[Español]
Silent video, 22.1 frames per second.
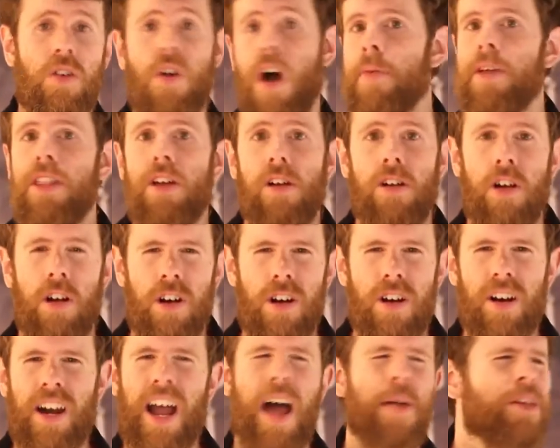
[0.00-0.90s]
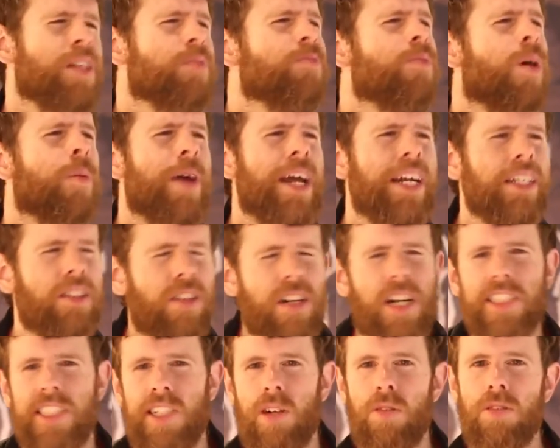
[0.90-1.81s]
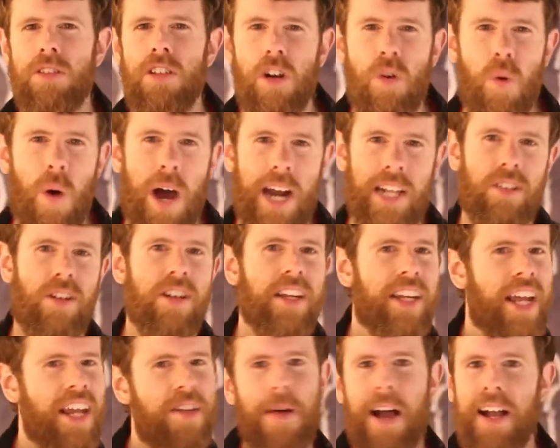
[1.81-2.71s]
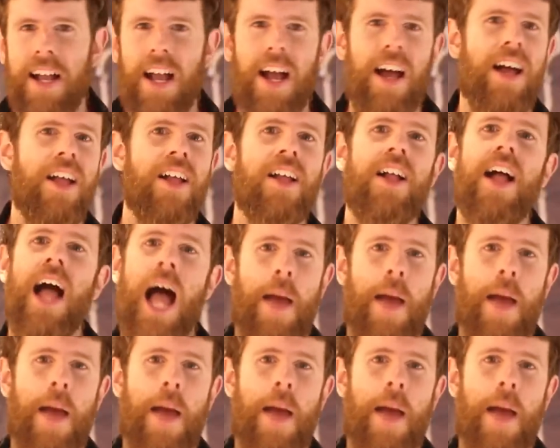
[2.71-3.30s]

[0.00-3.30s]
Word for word: no ha habido color, ha habido un momento en el segundo cuarto en que Ibaka